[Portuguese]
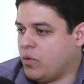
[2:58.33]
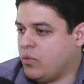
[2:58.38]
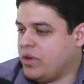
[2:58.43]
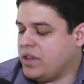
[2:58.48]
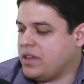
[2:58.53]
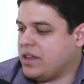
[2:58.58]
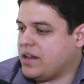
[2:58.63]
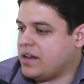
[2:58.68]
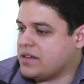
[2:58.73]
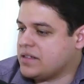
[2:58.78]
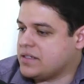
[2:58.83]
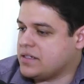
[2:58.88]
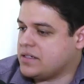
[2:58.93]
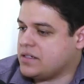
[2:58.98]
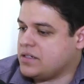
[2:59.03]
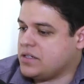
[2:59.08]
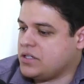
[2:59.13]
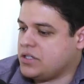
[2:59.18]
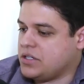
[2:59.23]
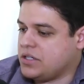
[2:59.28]
o
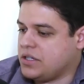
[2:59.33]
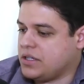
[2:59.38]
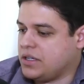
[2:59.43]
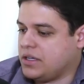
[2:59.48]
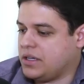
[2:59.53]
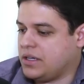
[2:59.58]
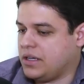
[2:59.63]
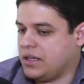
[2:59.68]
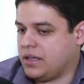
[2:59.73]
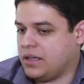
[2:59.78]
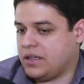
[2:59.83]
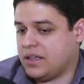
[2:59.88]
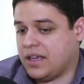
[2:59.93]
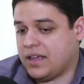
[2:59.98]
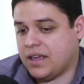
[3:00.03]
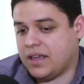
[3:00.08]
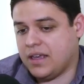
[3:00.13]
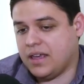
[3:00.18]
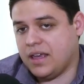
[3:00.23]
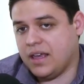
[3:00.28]
interessante é
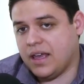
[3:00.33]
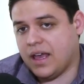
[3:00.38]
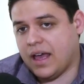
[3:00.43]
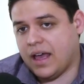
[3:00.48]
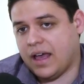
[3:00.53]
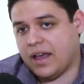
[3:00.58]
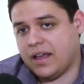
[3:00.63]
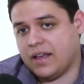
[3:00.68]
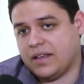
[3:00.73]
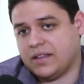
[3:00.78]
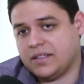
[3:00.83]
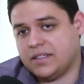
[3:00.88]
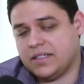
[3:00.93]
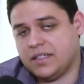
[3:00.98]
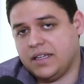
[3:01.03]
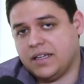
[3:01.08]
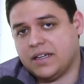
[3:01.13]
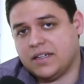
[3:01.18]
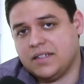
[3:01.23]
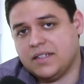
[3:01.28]
que eh,
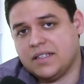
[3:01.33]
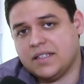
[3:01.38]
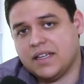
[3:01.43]
cerca de